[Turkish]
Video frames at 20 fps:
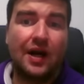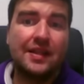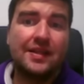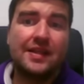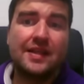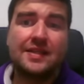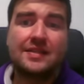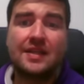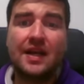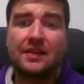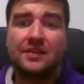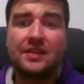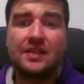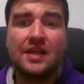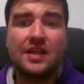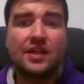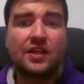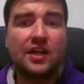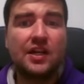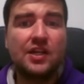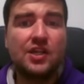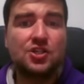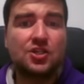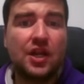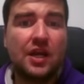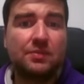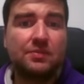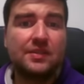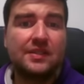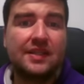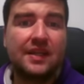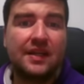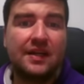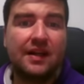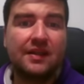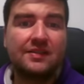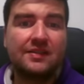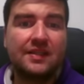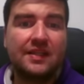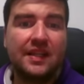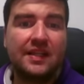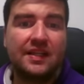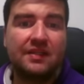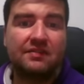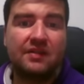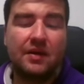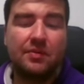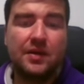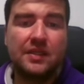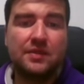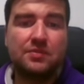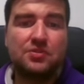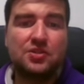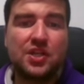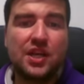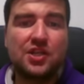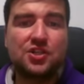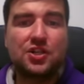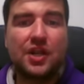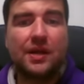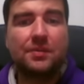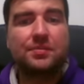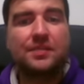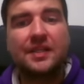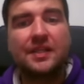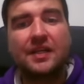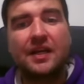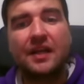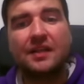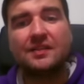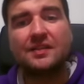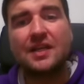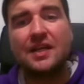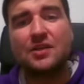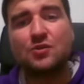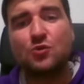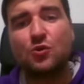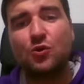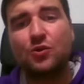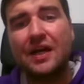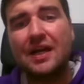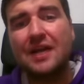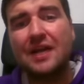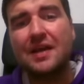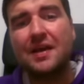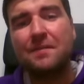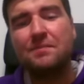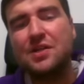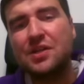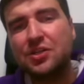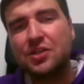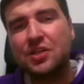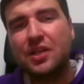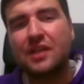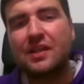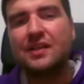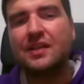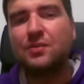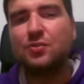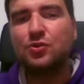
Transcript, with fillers: Ali Reza'nın kale çarpı D6 ile devam edip C çarpı D6'dan sonra bir şekilde